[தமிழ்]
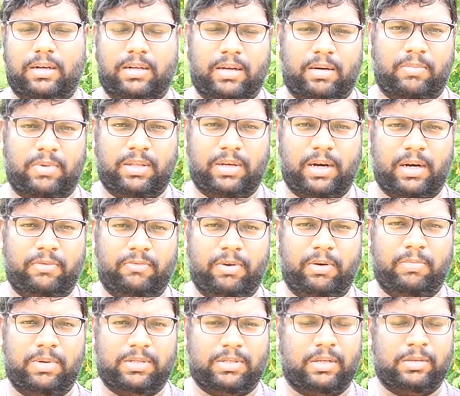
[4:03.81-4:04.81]
இருக்கிற மாதிரியான
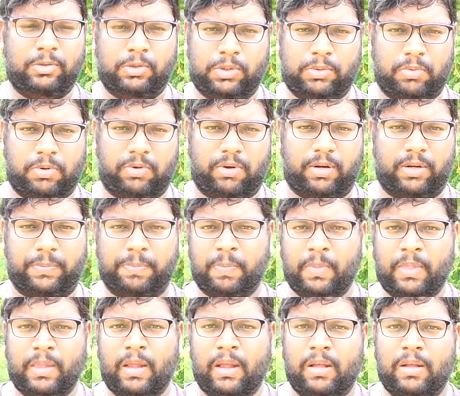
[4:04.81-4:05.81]
வீல் பேஸ் தான் சூஸ் பண்ணுவாங்க
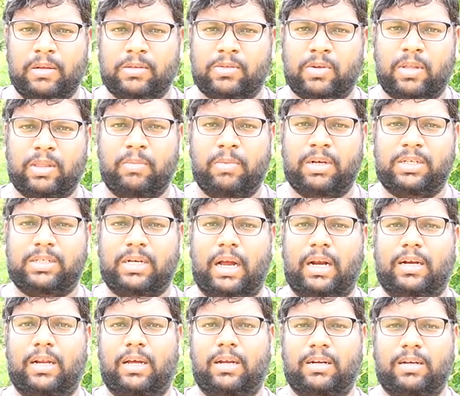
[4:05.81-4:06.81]
ஸோ அந்த மாதிரி
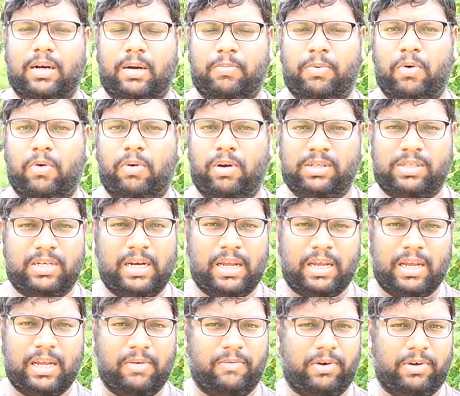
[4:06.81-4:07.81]
ஷார்ட்டாக இருக்கிறப்போ உங்களுக்கு
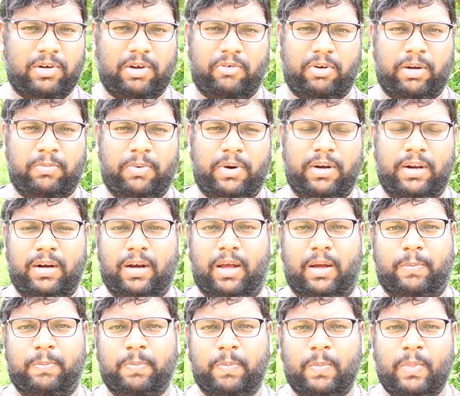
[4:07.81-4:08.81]
ஸ்னேக்கிங் எஃபெக்ட் அவாய்ட்
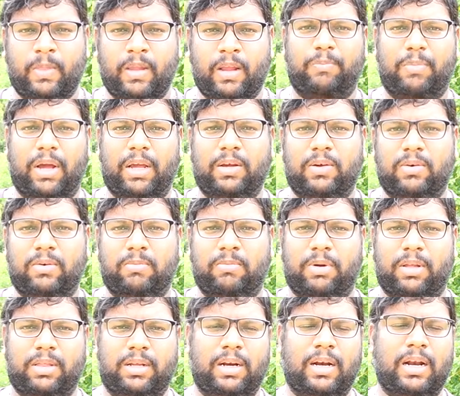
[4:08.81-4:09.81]
பண்ணிடலாம் பைக்கும்
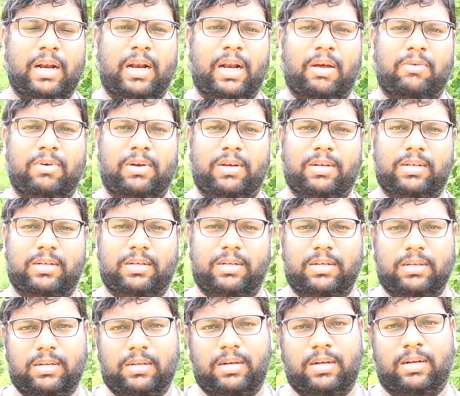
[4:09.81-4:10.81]
பார்த்திங்கன்னா நல்லாவே
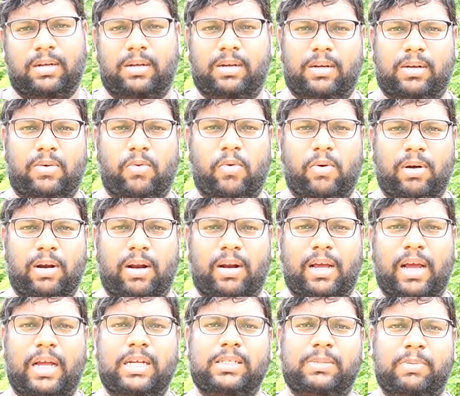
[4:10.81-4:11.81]

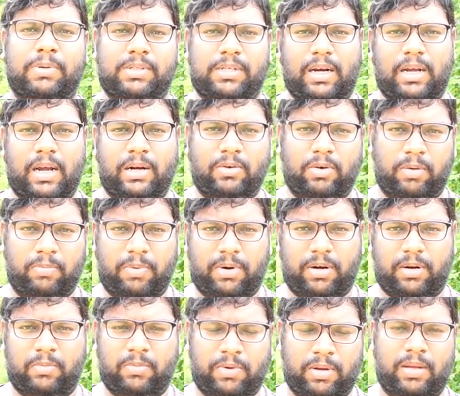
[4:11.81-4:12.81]
உங்களால் ஹை ஸ்பீட்ஸில் கண்ட்ரோல்
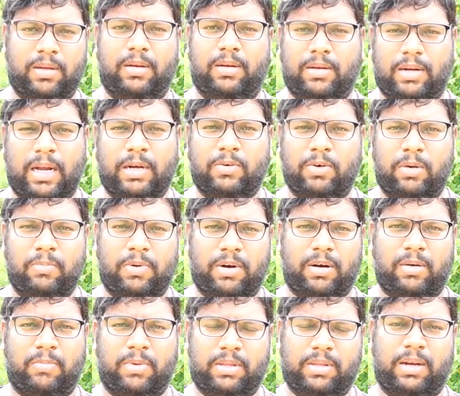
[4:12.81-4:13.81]
பண்ணுற முடியும் கண்ட்ரோல்
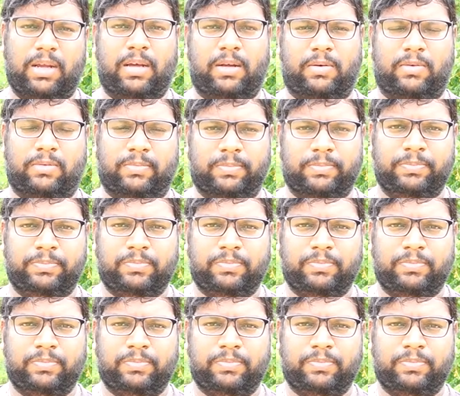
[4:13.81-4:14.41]
பண்ணுற மாதிரியாக இருக்கும்